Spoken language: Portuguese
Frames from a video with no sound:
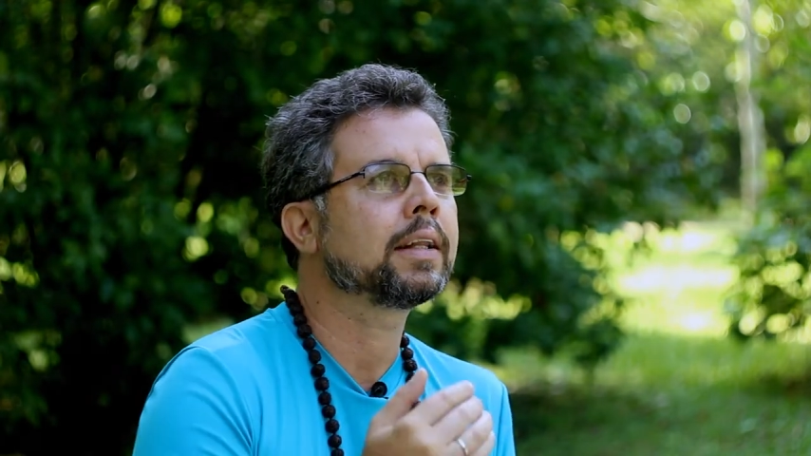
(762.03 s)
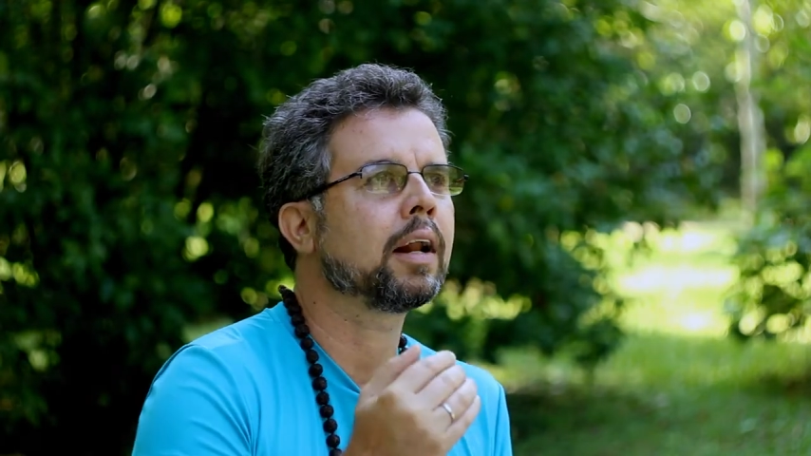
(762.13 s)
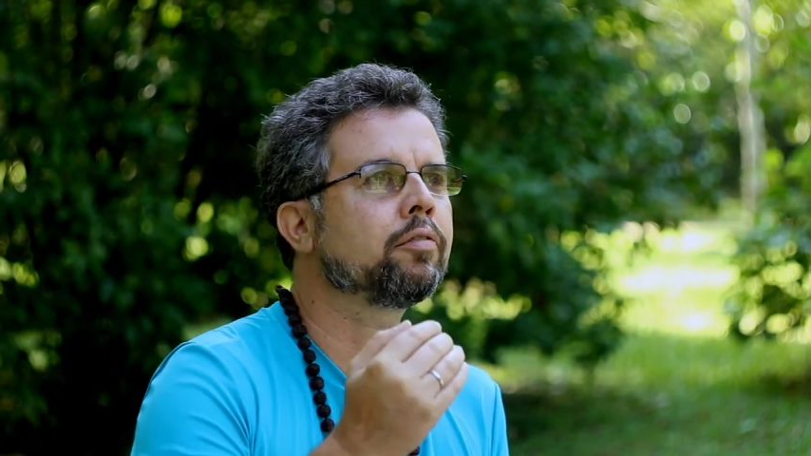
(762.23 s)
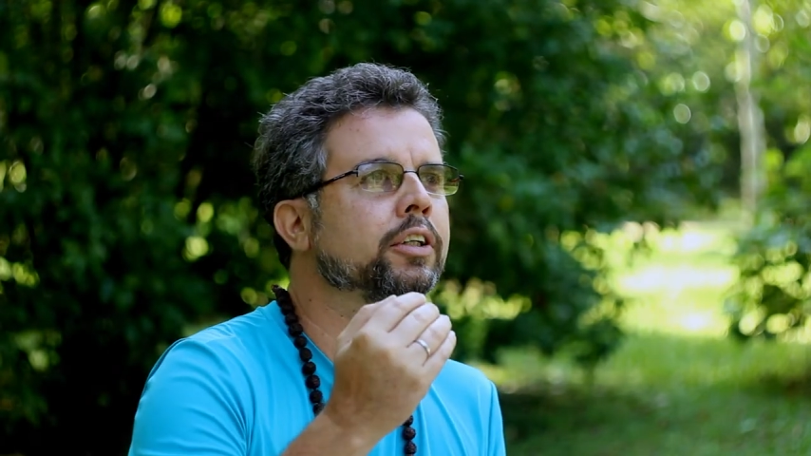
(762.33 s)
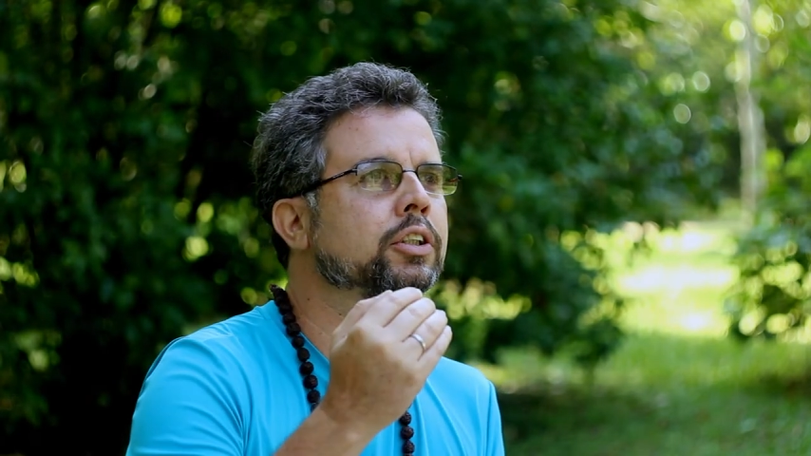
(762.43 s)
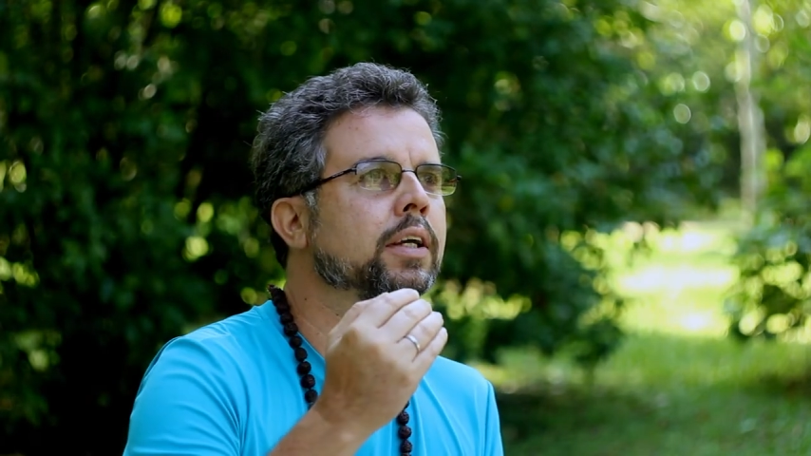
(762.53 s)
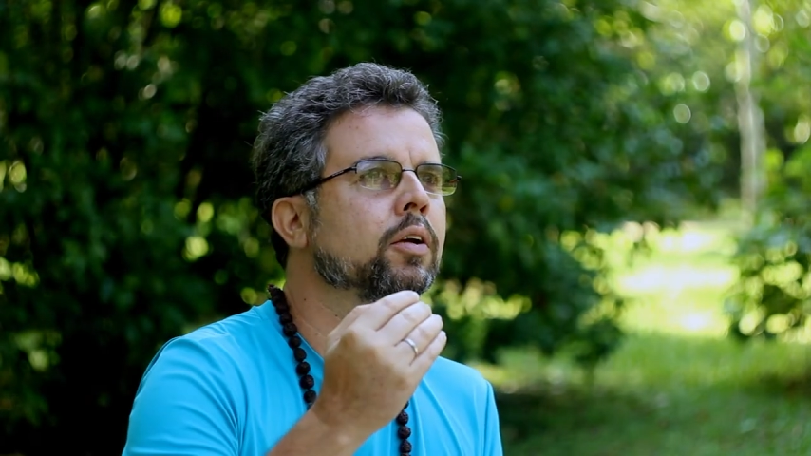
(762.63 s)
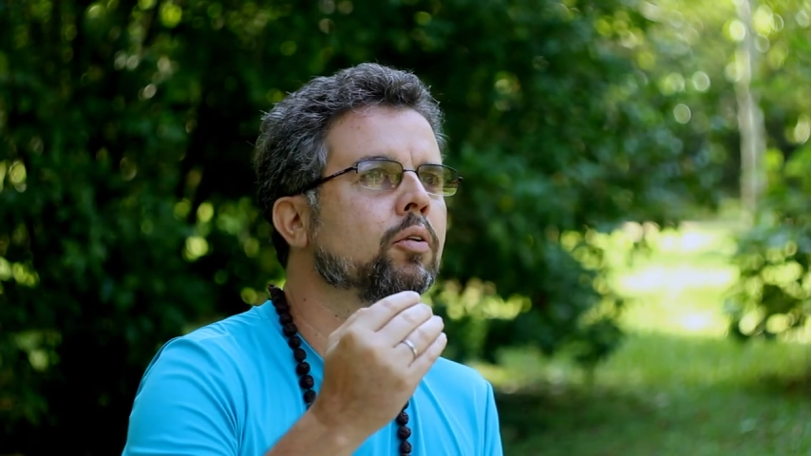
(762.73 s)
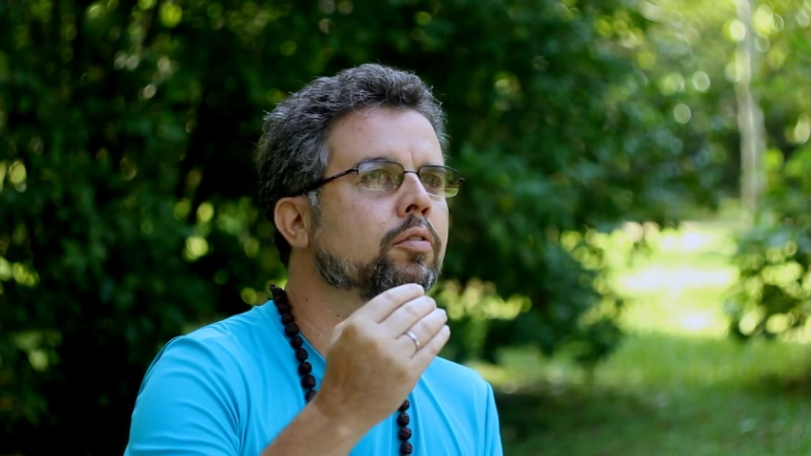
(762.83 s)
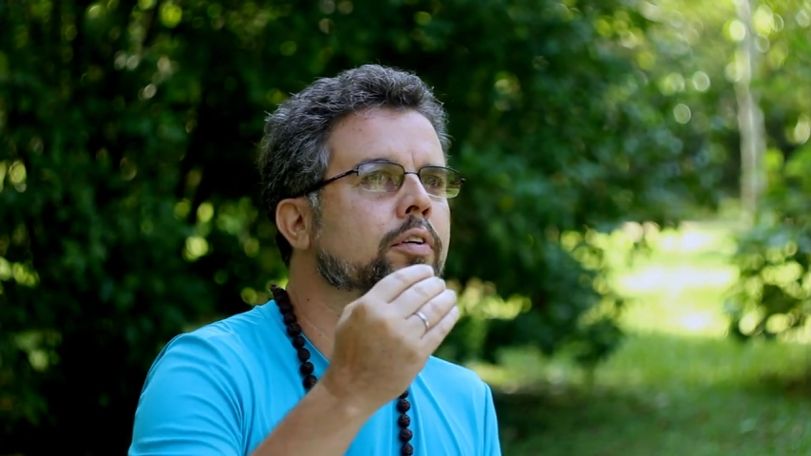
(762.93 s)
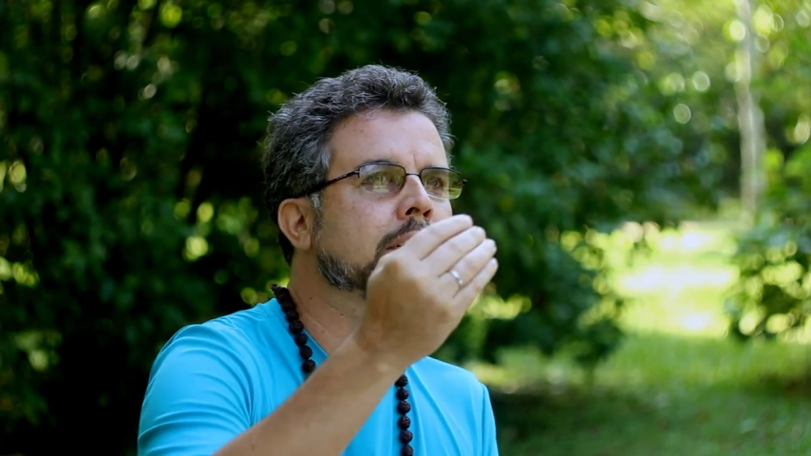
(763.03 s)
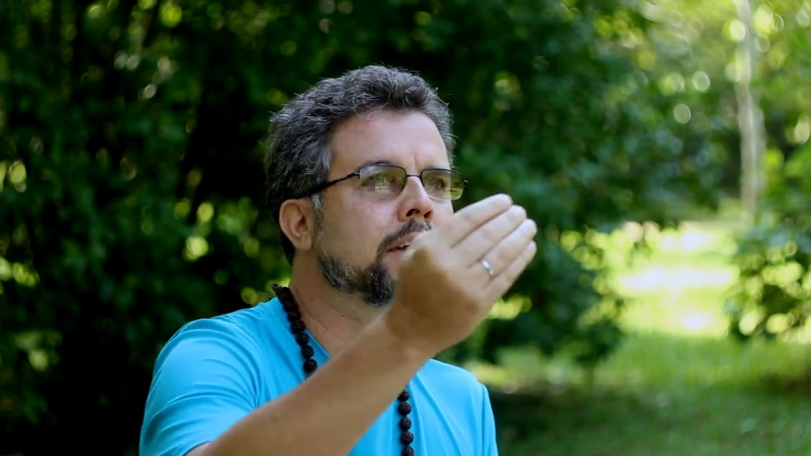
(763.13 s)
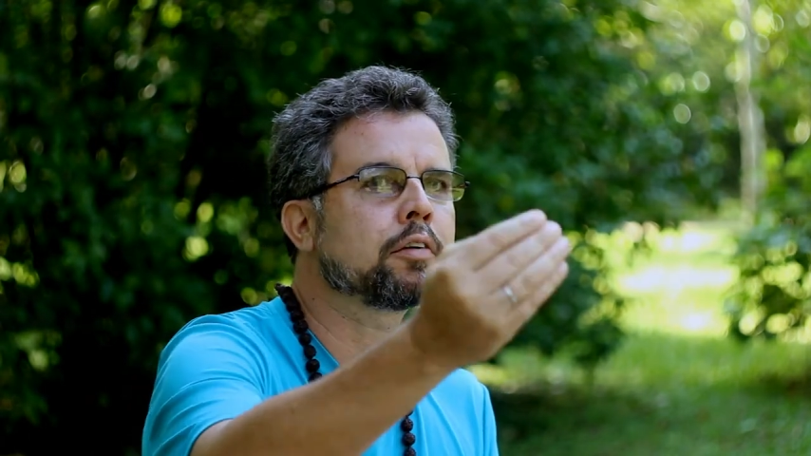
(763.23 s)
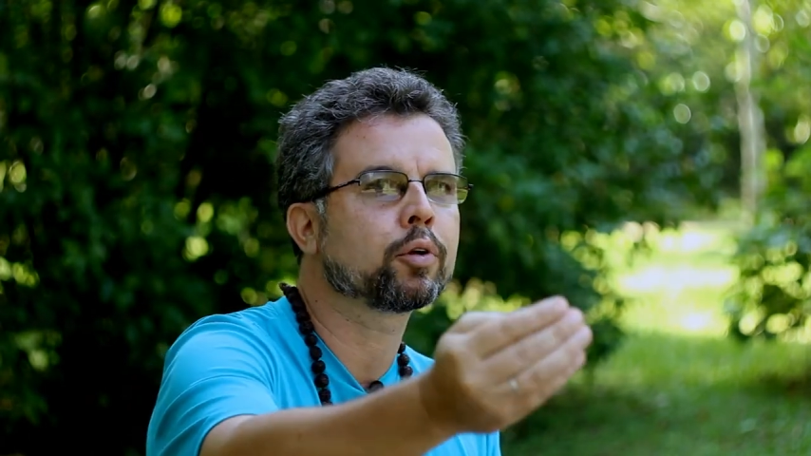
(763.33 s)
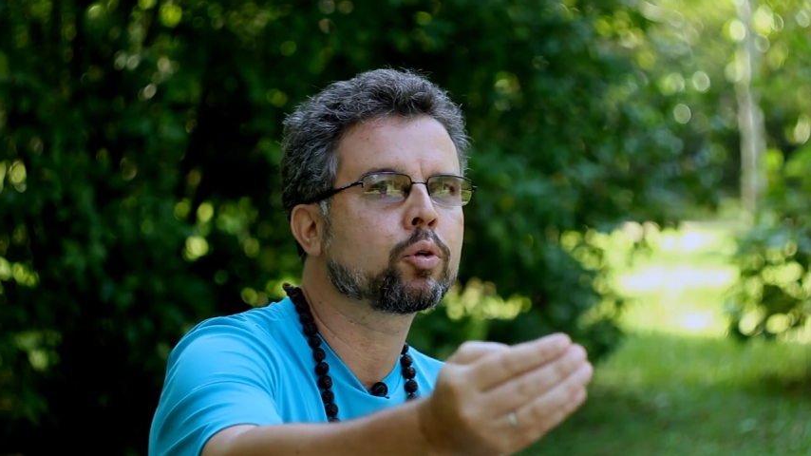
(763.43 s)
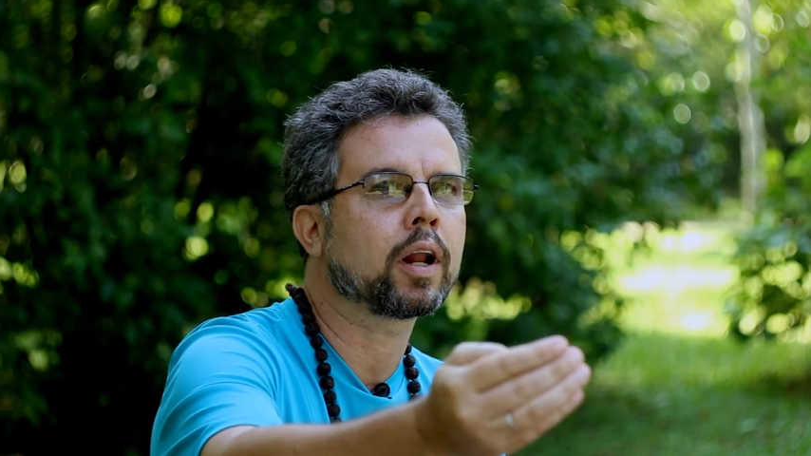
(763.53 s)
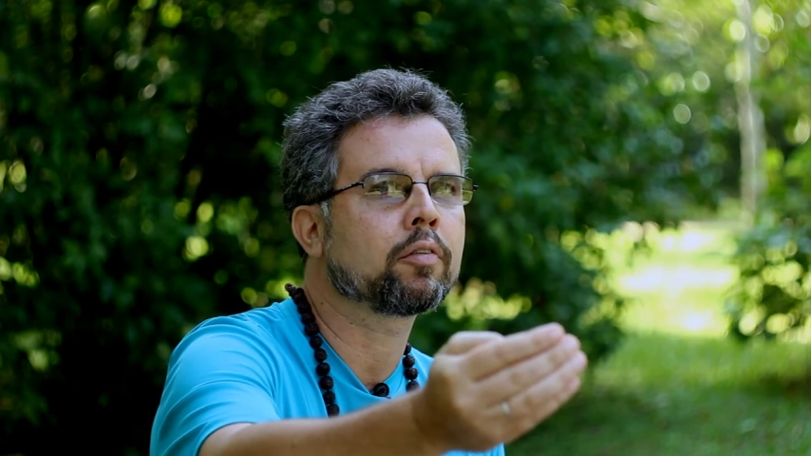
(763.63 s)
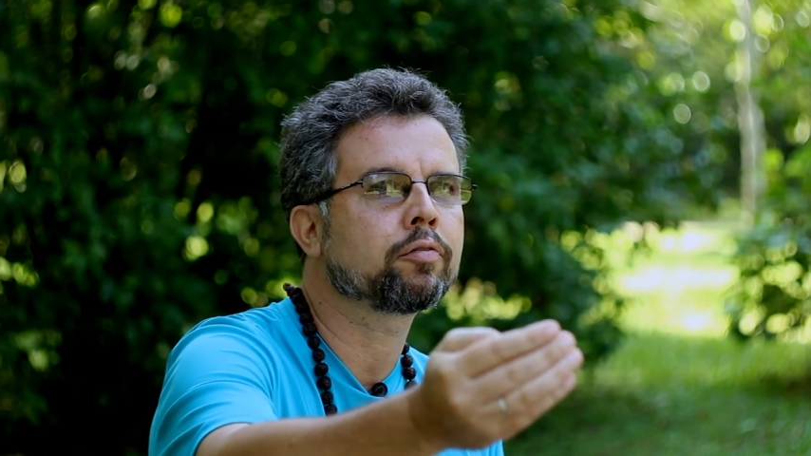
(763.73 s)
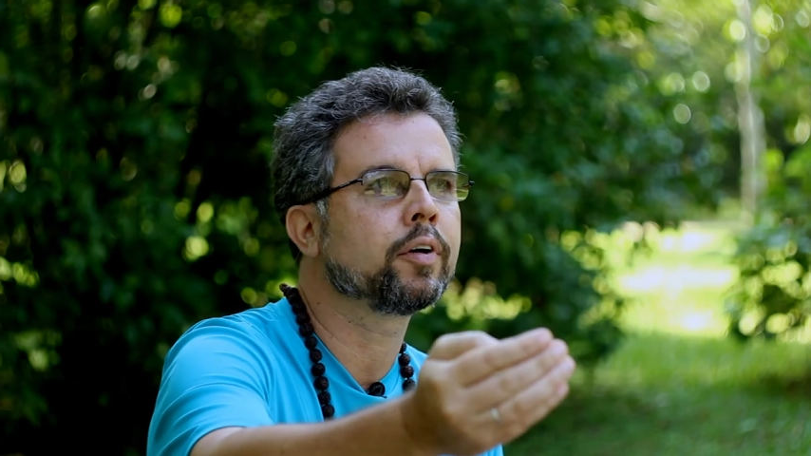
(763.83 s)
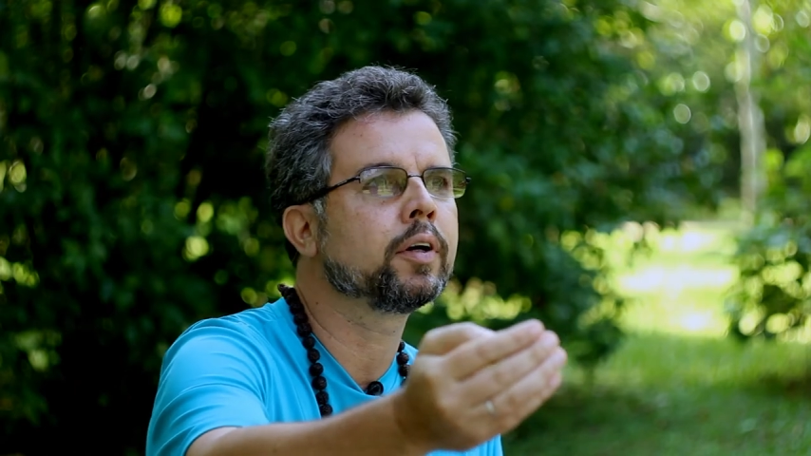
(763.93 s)
através daquilo que você está
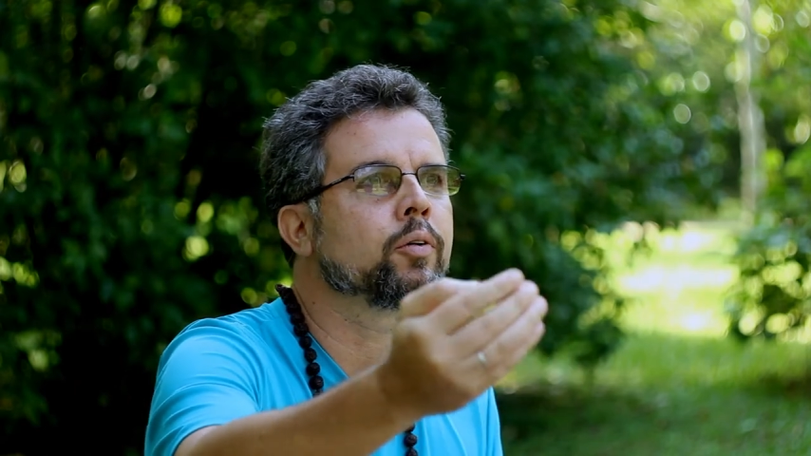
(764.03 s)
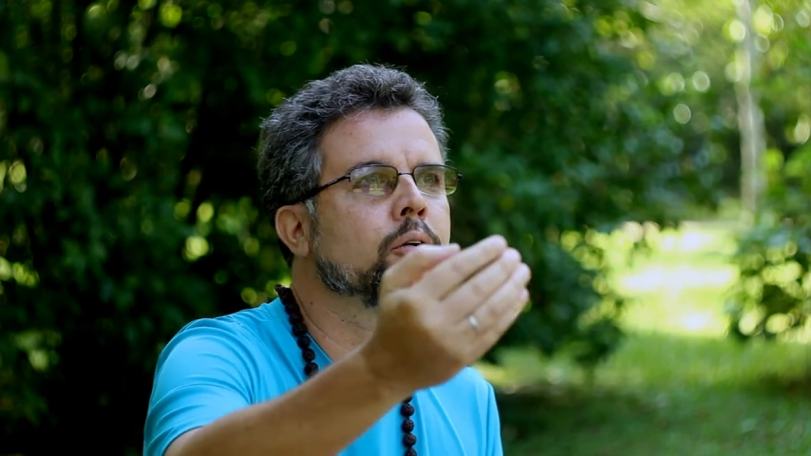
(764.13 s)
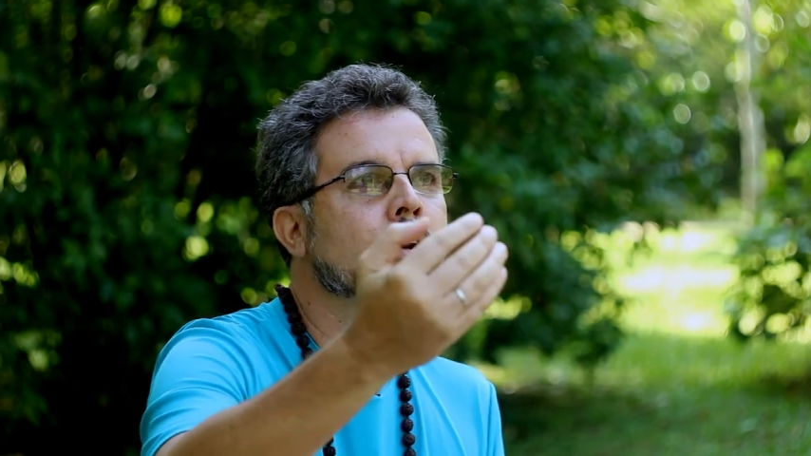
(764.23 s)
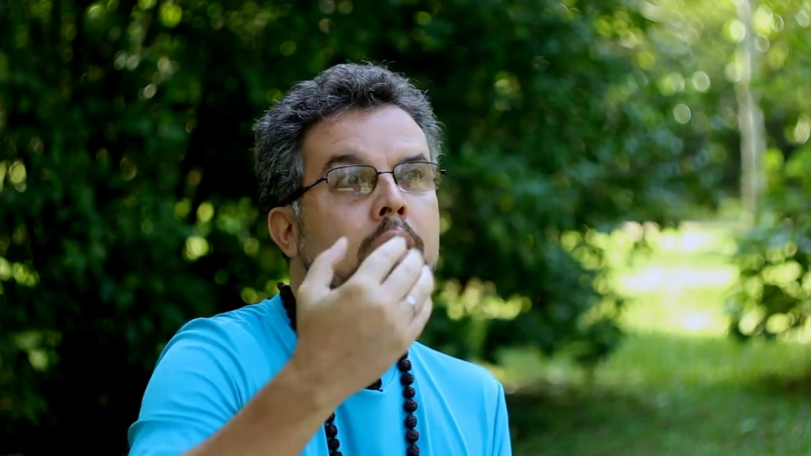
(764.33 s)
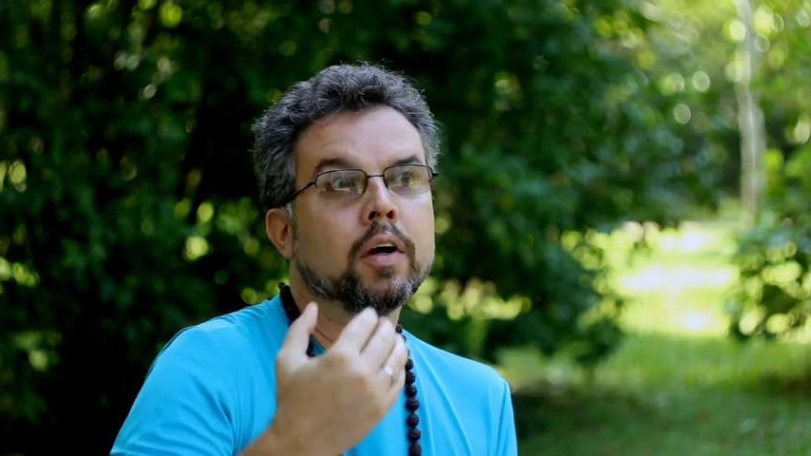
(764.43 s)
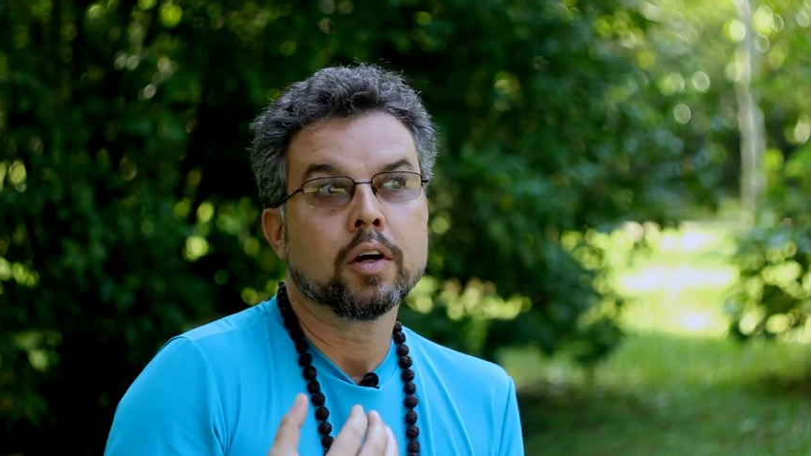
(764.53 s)
fotografando